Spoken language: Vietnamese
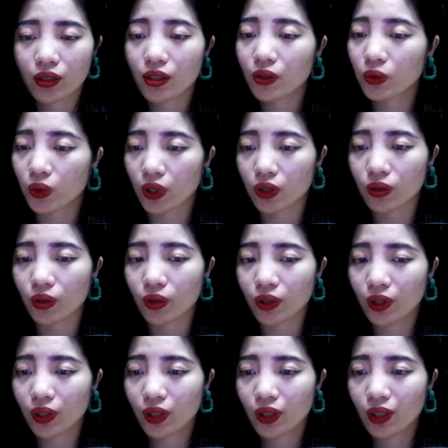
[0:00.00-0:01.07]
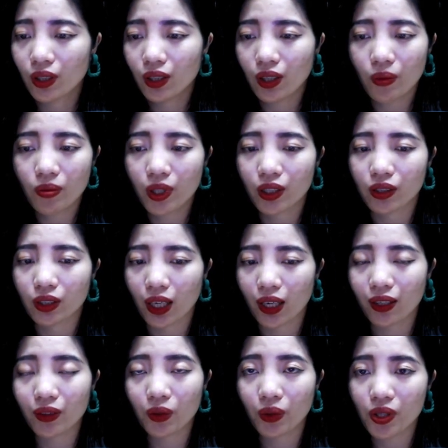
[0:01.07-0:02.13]
nhưng tuyệt đối không ngần ngại
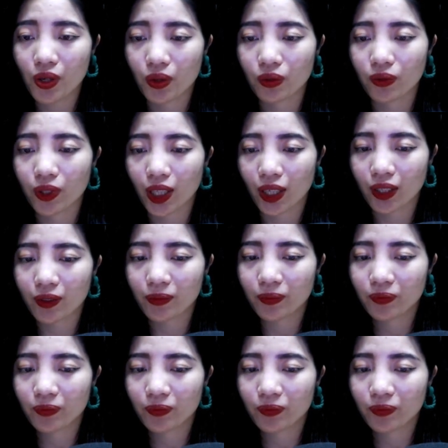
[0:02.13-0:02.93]
đối đầu với anh.